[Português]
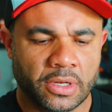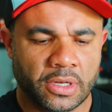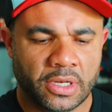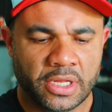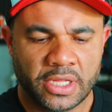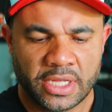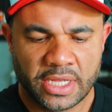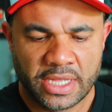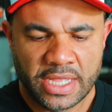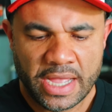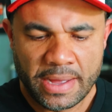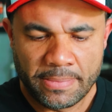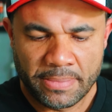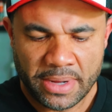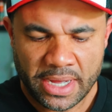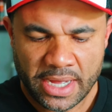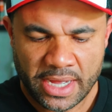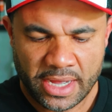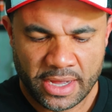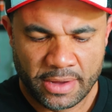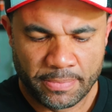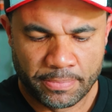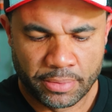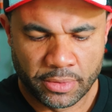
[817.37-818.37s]
linha
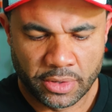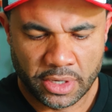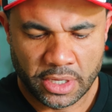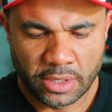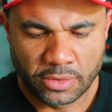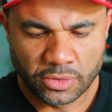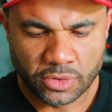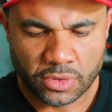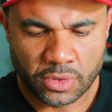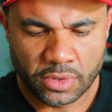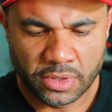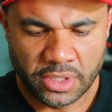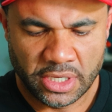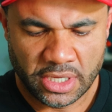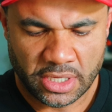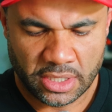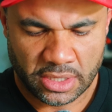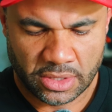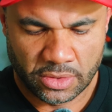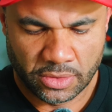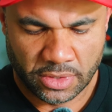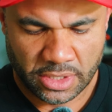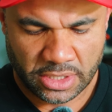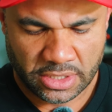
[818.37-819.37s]
Yamaha, porque os
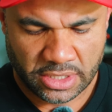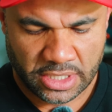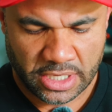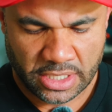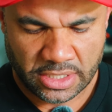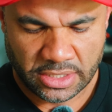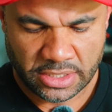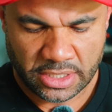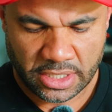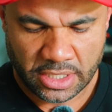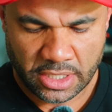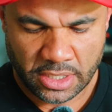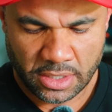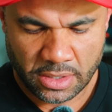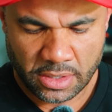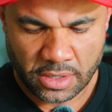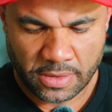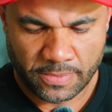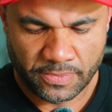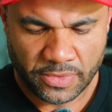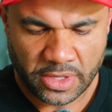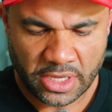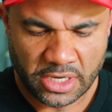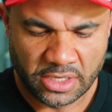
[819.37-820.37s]
conectores deles aqui,
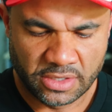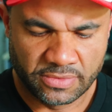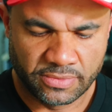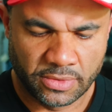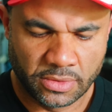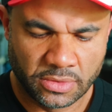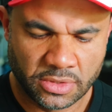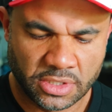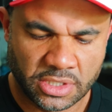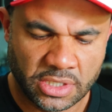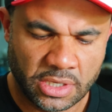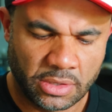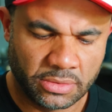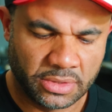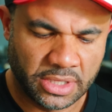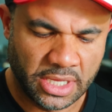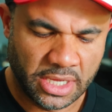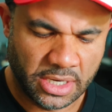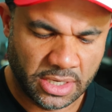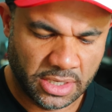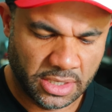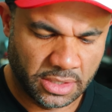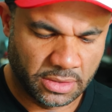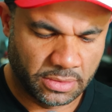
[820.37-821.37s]
ó, eles vão se
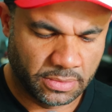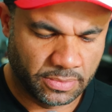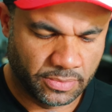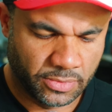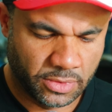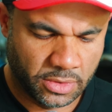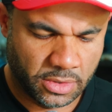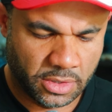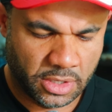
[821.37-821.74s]
alterando,